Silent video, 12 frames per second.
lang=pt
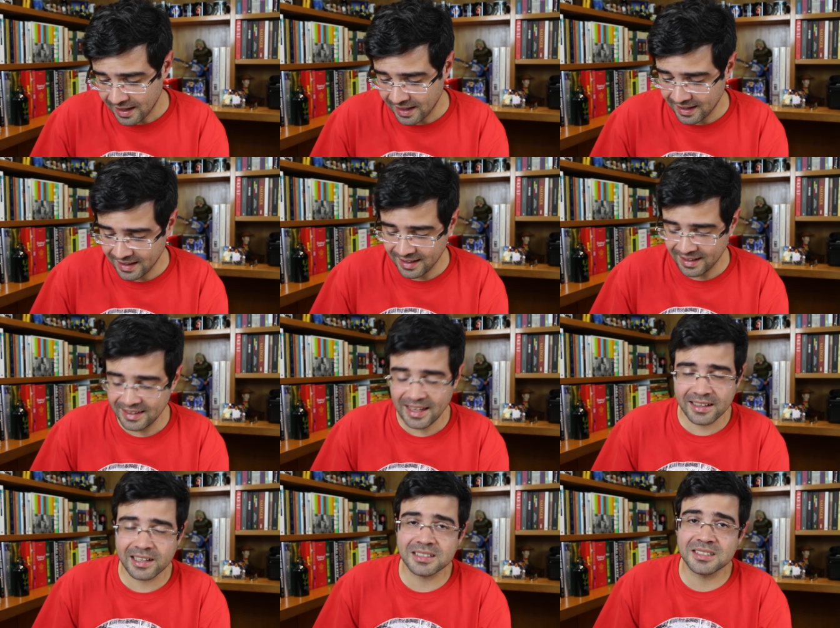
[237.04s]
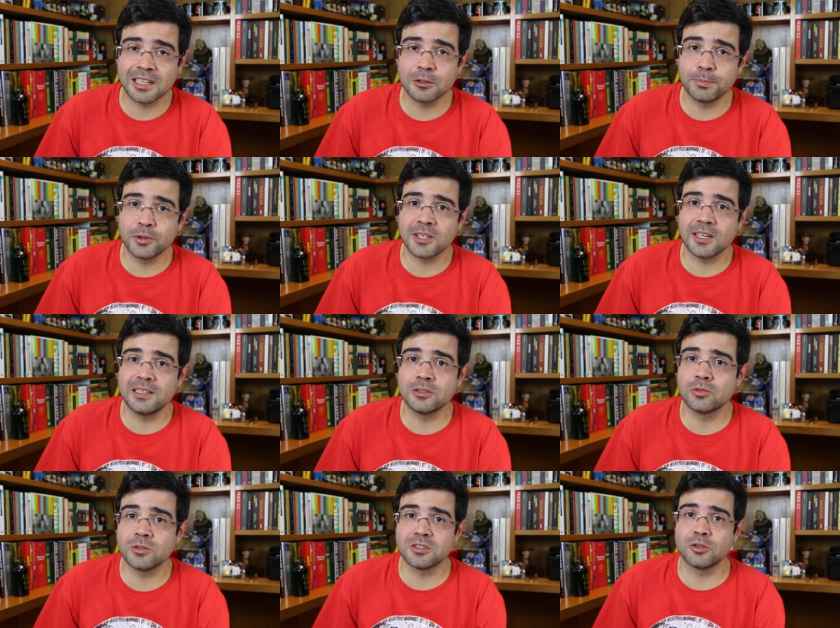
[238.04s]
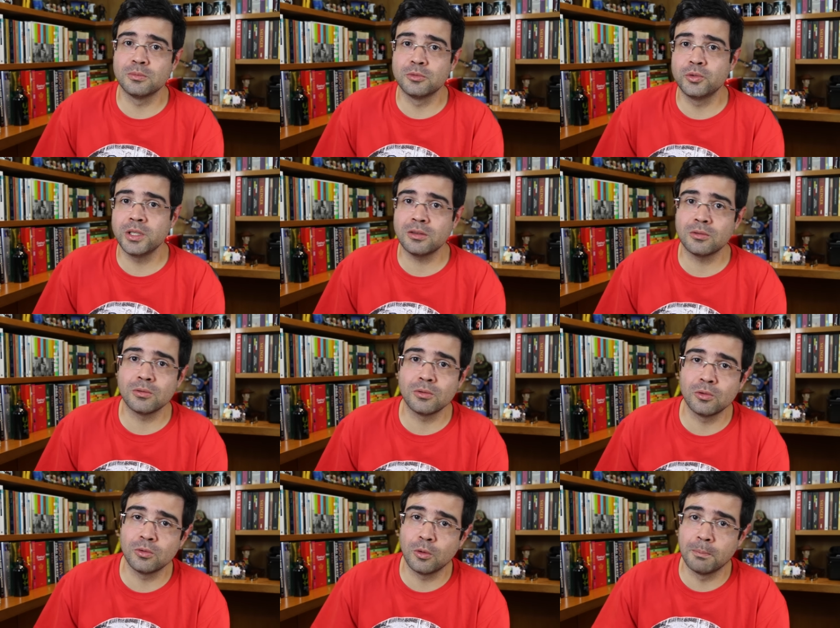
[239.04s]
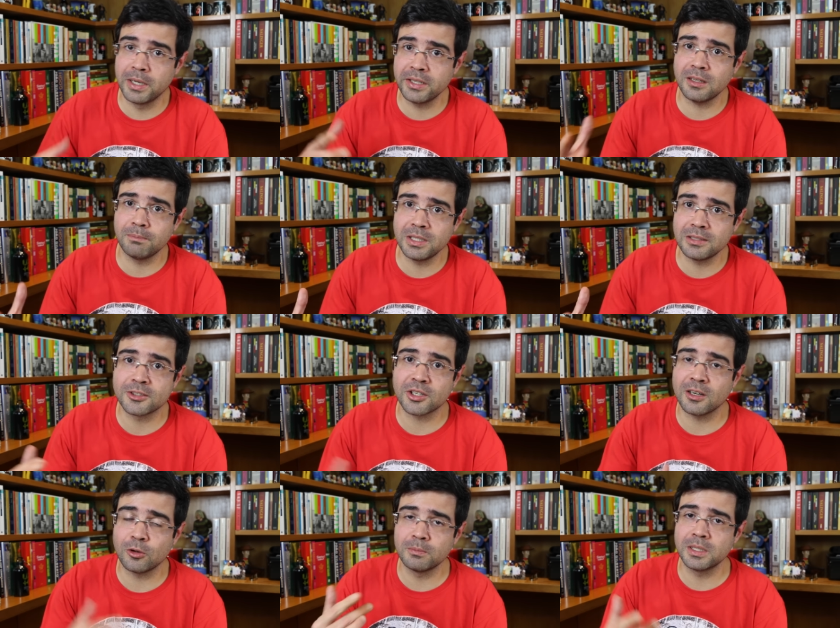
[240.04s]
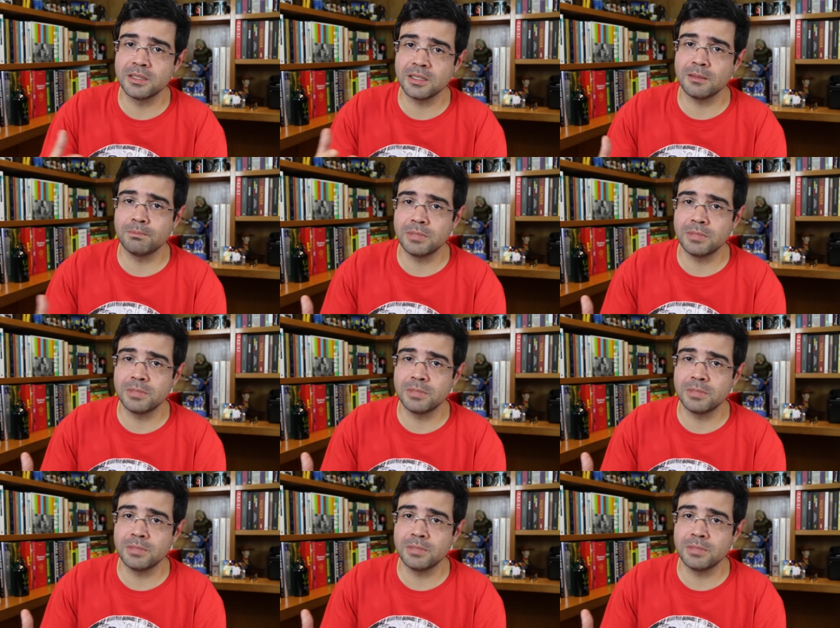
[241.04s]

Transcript: É, e é engraçado porque eles usam muito o Mangue Beach, né? O Mangue